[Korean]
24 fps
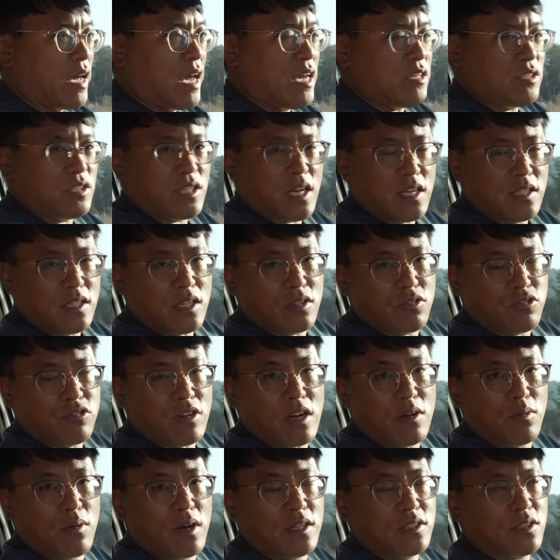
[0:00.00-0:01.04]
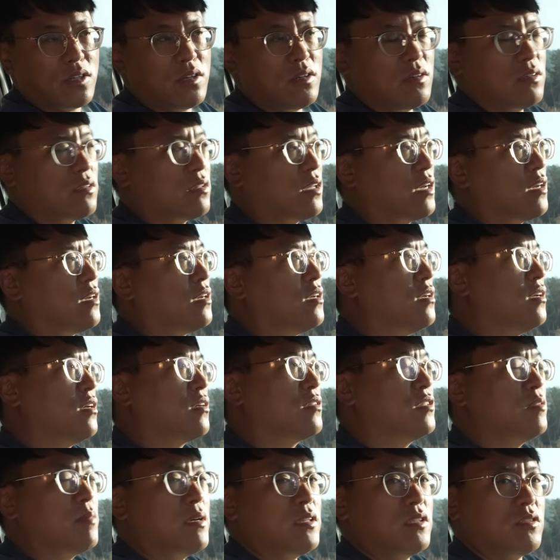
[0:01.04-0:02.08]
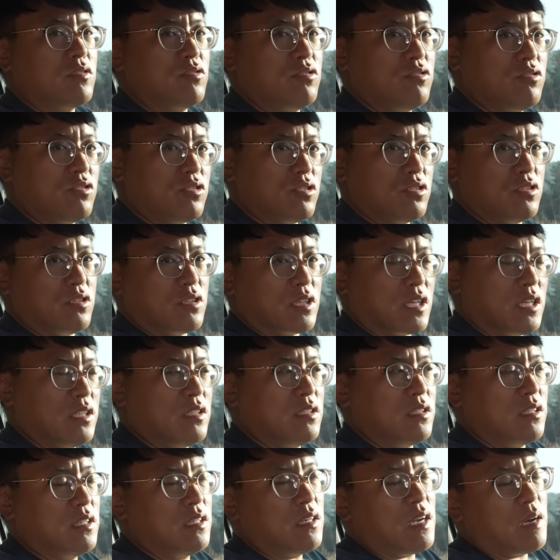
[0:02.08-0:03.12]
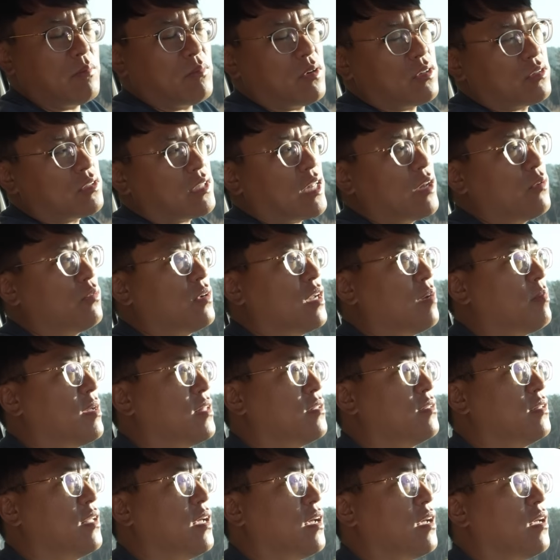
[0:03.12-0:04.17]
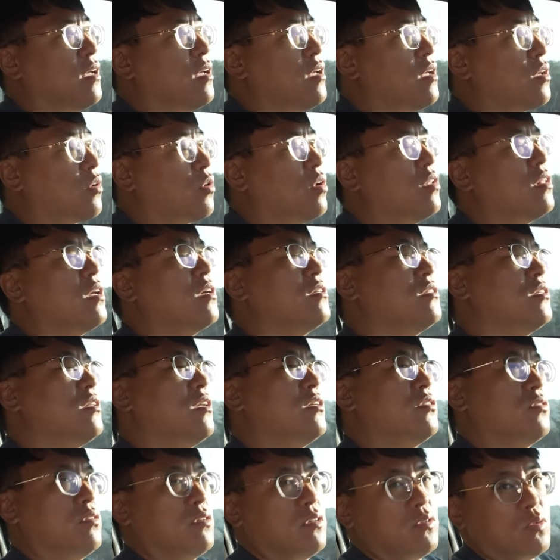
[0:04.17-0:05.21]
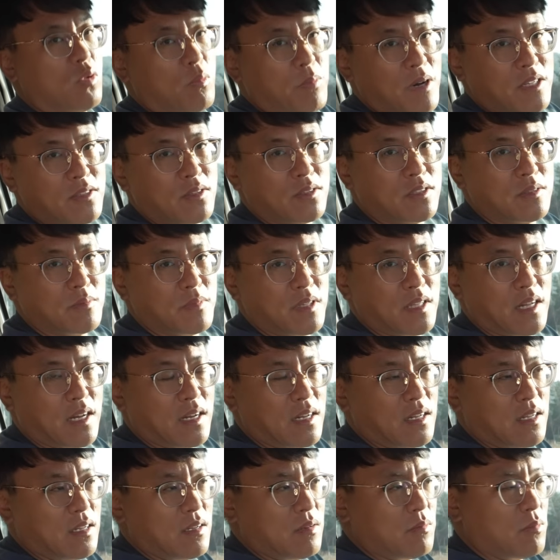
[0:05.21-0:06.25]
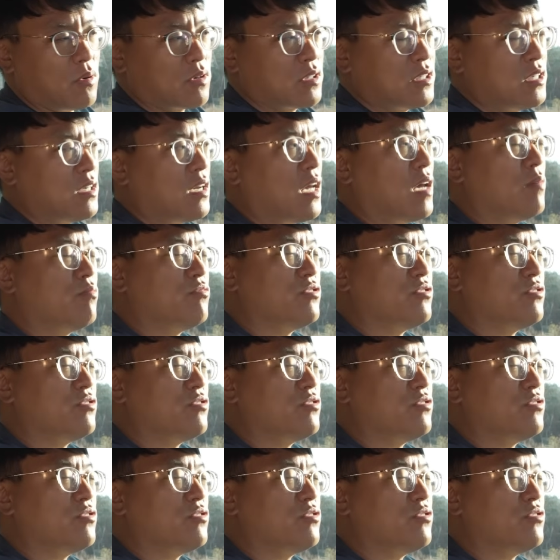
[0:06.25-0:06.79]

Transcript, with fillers: HAD2라고 하죠 네 스마트 크루즈 기능을 한번 사용을 해봤는데 꽤나 신뢰성이 높았었습니다 뭐 크게